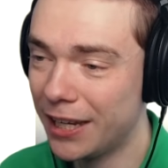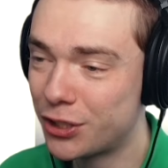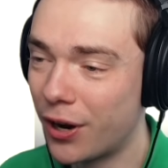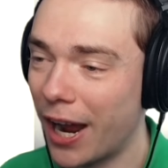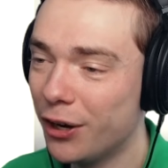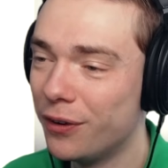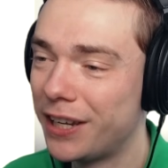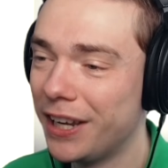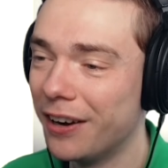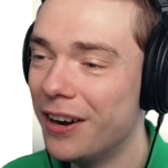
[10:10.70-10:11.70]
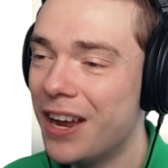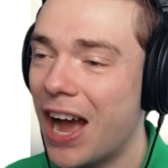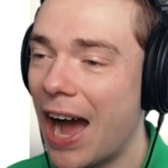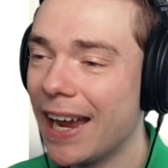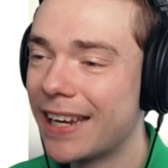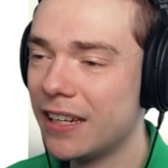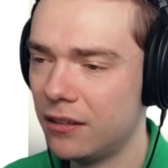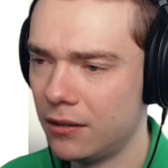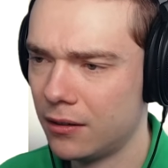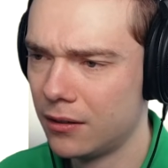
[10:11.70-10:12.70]
Está justo aquí. ¿Puedo
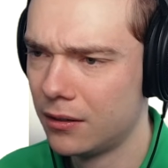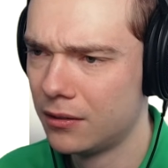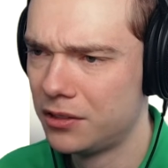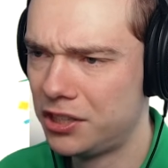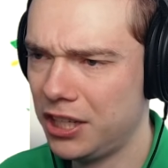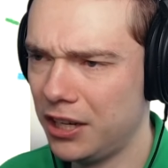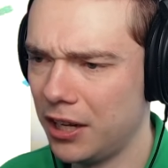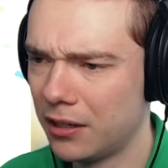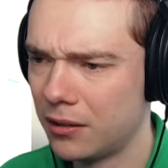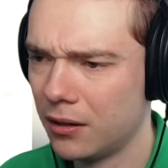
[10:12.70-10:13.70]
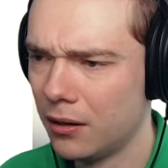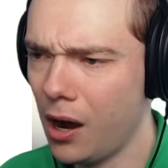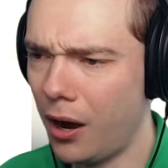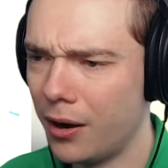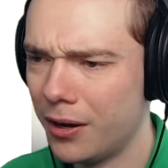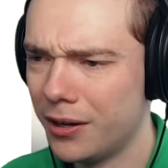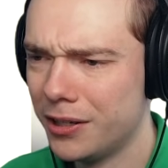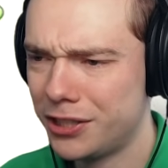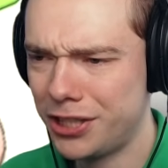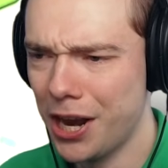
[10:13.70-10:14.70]
verlo? Oh,
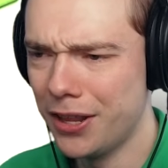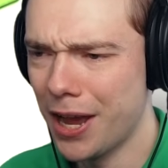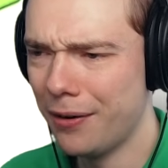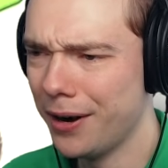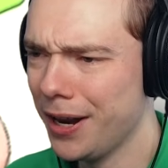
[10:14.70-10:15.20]
¿Lo ven? Allí